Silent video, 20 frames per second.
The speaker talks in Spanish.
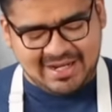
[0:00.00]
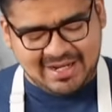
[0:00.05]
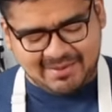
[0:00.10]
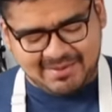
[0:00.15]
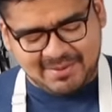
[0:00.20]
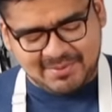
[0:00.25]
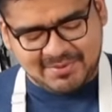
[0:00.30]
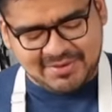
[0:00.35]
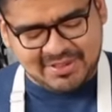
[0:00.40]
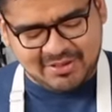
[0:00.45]
la
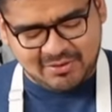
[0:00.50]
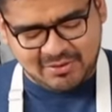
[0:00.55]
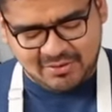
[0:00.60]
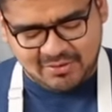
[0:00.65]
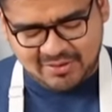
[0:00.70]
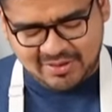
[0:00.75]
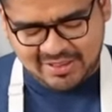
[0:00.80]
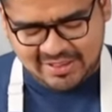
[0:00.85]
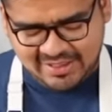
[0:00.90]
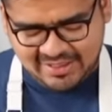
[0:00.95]
vamos a
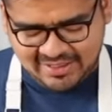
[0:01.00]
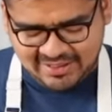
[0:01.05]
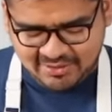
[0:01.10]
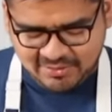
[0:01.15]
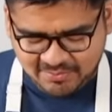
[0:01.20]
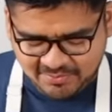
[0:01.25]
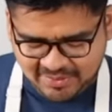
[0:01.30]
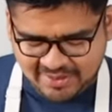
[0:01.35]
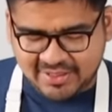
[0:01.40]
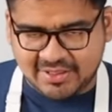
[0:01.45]
colocar en
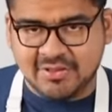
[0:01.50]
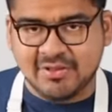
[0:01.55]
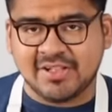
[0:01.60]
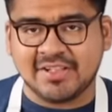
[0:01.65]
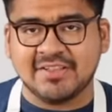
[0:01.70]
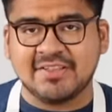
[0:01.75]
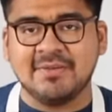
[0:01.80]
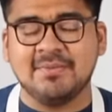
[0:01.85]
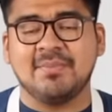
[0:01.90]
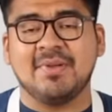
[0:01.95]
un pequeño
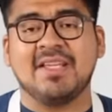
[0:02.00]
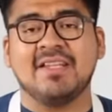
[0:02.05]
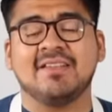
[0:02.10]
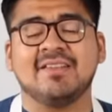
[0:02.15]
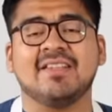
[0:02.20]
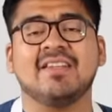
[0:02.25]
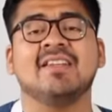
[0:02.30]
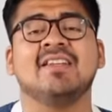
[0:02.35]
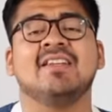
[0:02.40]
recipiente